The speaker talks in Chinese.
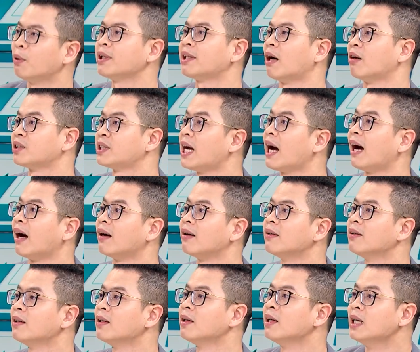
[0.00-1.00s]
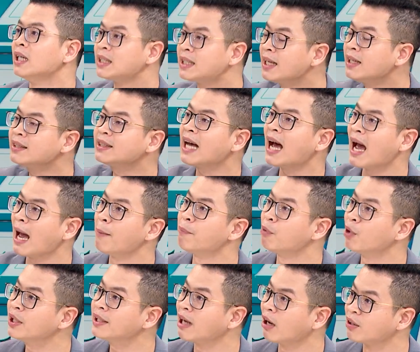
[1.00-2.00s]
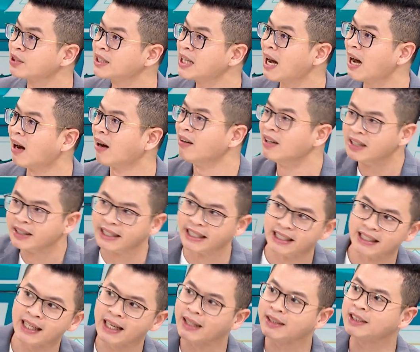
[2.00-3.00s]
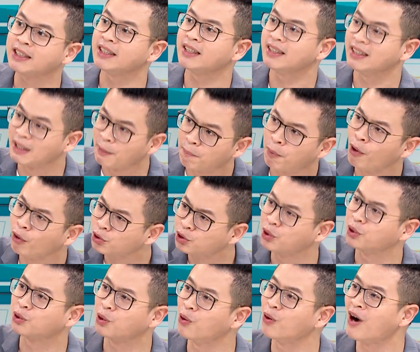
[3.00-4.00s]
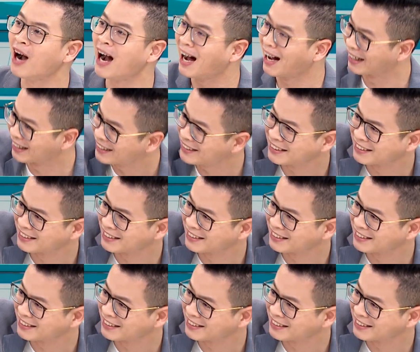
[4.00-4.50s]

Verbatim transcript: 会倒下。嗯，现在还不会倒下哦。你一进你 push too hard，那